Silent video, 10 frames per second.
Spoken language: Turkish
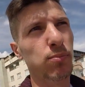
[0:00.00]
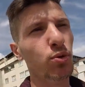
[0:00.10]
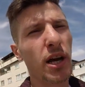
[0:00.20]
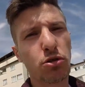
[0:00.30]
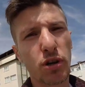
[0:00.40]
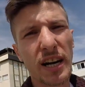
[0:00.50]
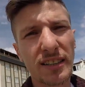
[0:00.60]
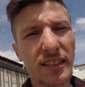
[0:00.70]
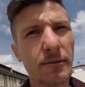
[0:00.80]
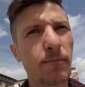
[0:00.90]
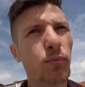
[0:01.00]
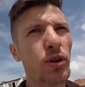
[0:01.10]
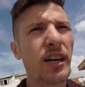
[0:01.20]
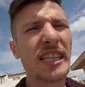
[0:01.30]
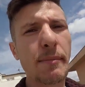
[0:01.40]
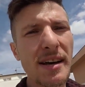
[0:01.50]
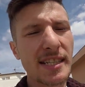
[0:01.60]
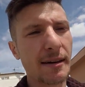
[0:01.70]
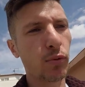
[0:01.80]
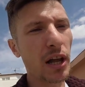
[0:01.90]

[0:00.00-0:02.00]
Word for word: Bundan sonra artık bunları demezler,